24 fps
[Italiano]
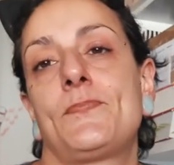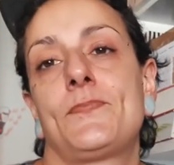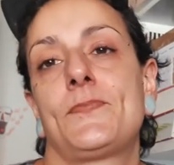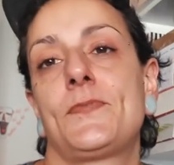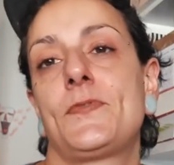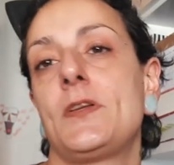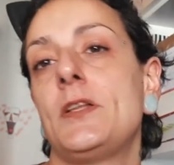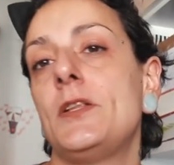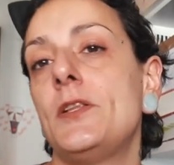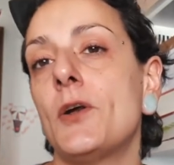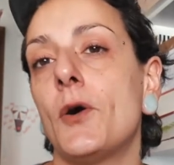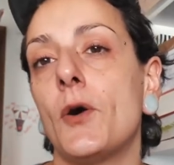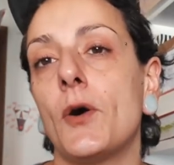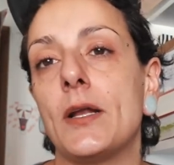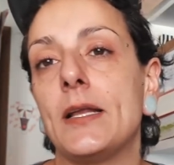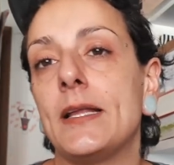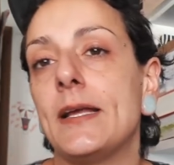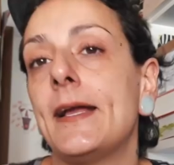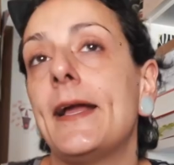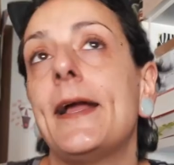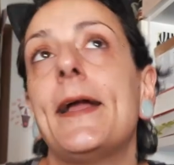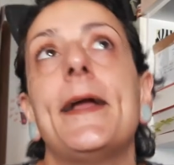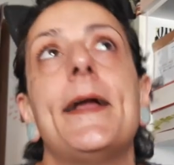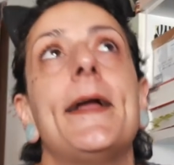
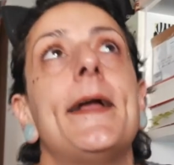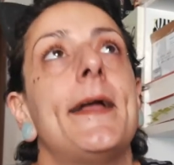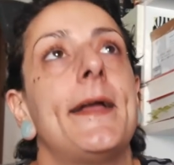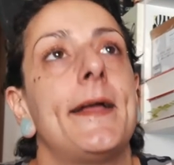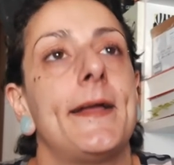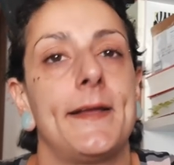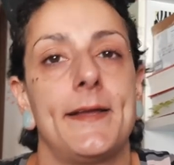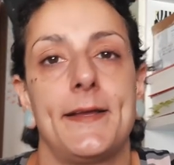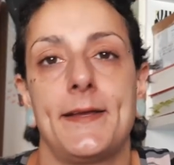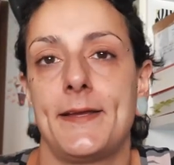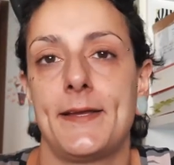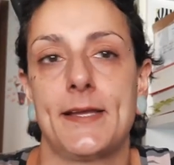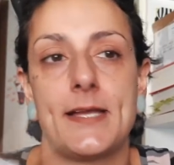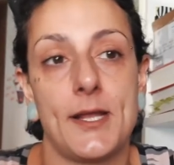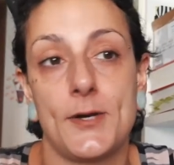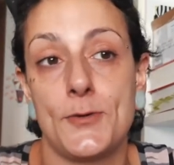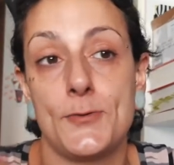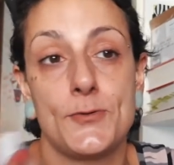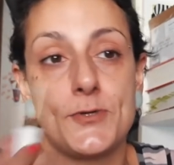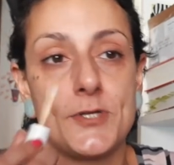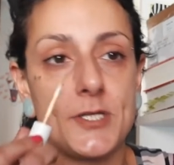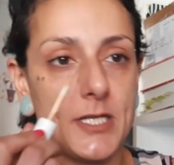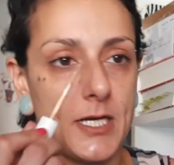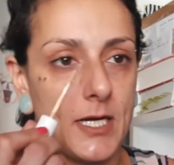figliole è, è,
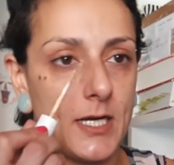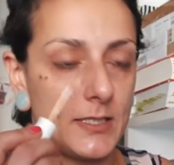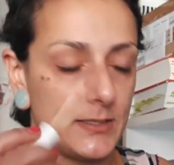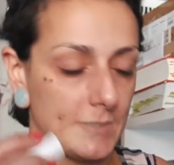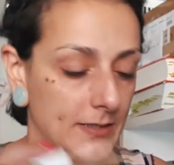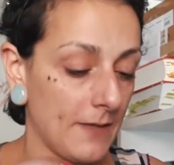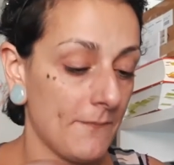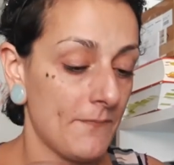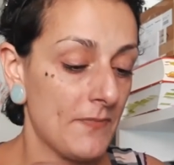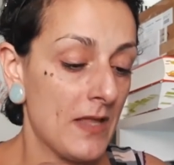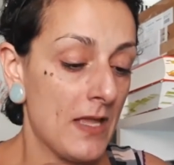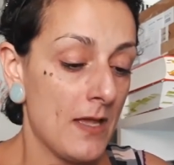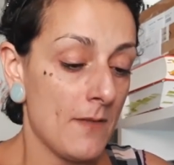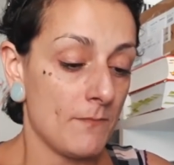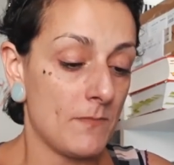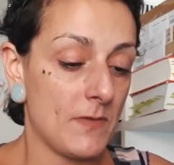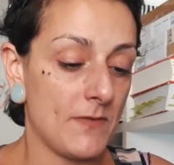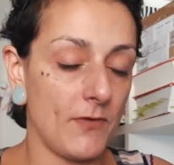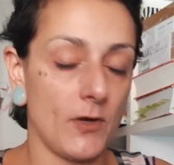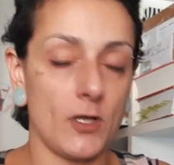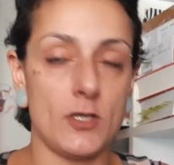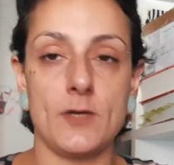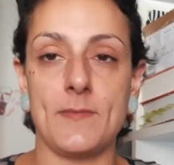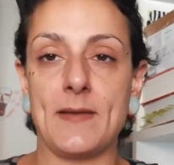allucinante mi
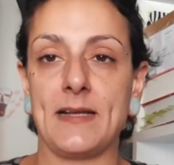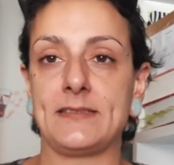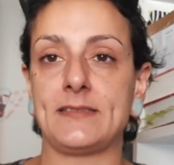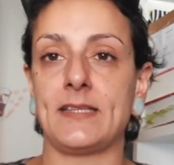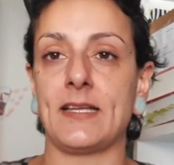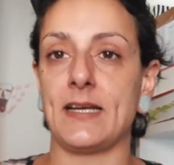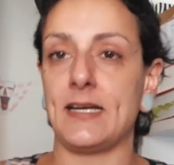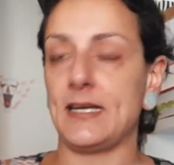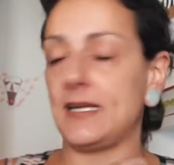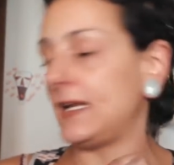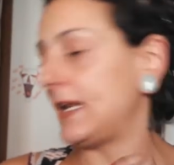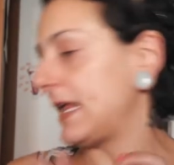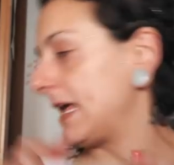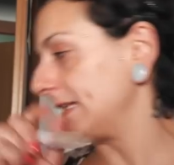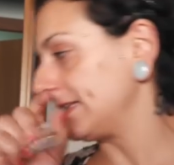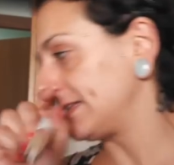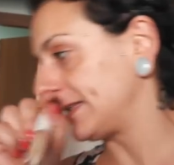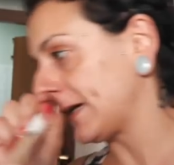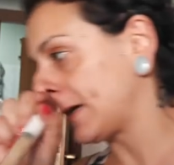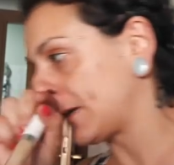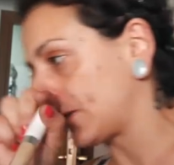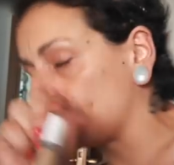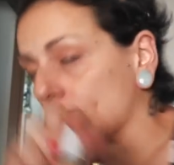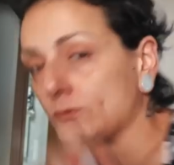voglio mettere le
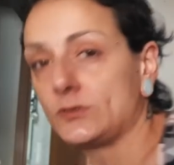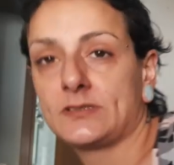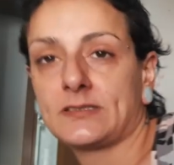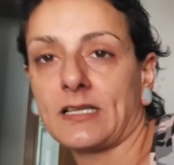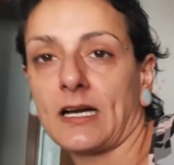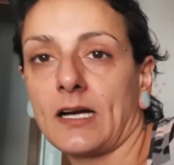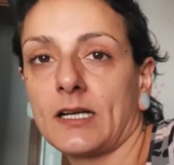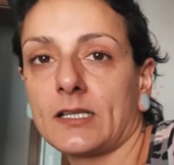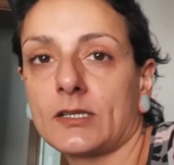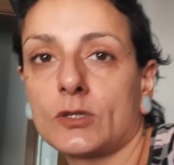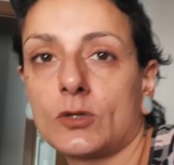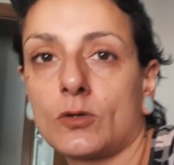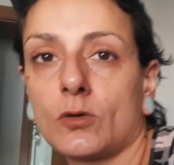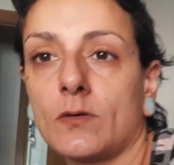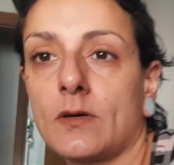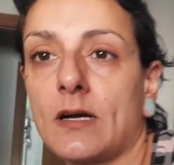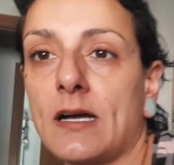lenti a contatto